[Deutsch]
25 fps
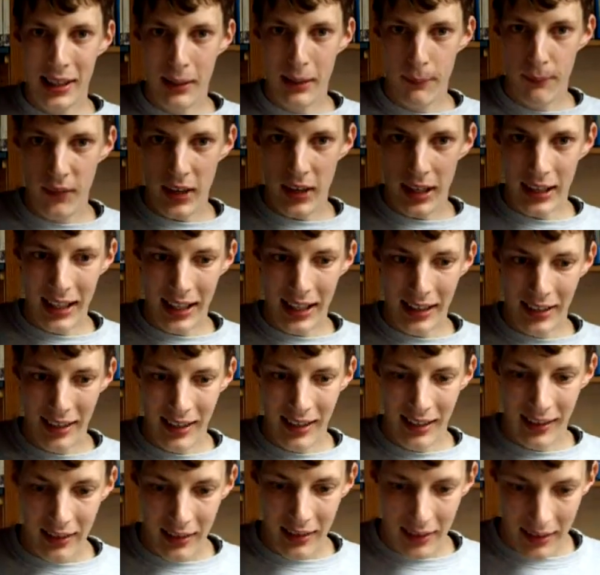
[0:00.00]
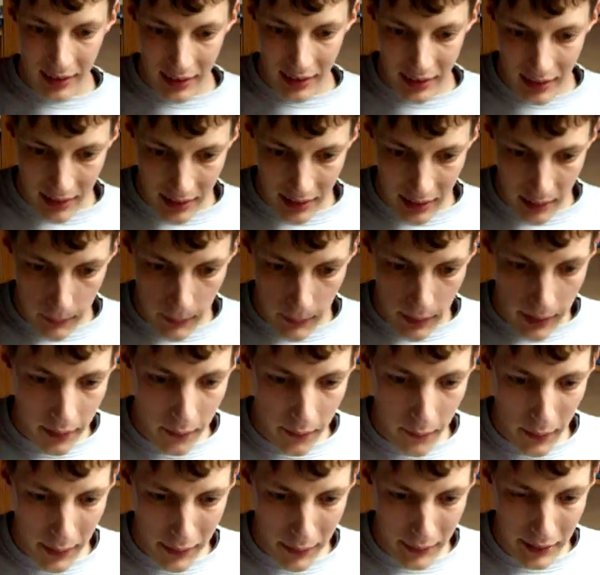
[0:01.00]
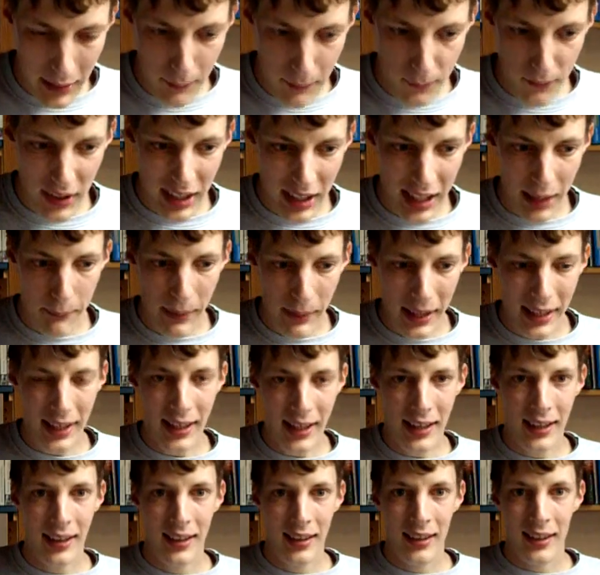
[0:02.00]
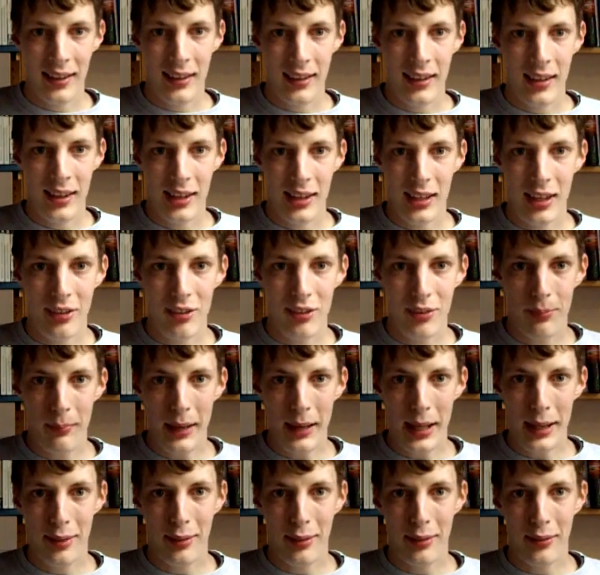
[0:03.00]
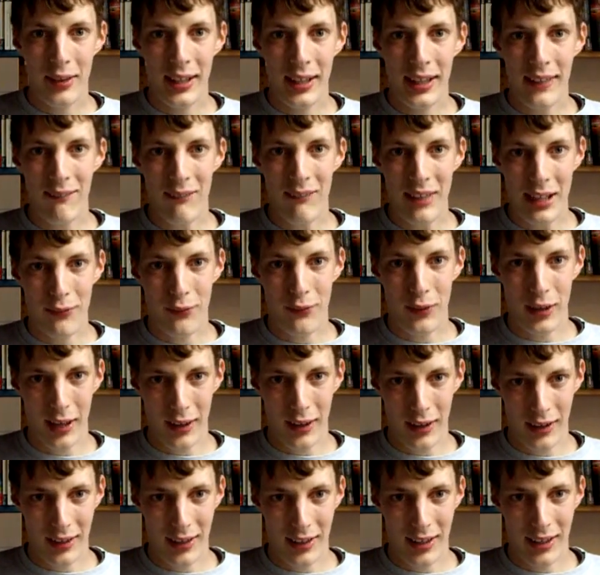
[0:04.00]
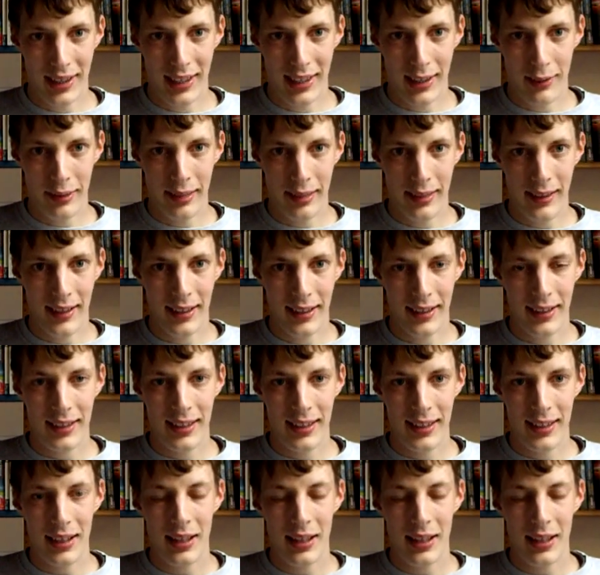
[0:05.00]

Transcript: Nilpferd ein. Beziehungsweise Nilpferd Amanda. Ihr schmeißt euch weg vor Lachen, kann ich euch sagen.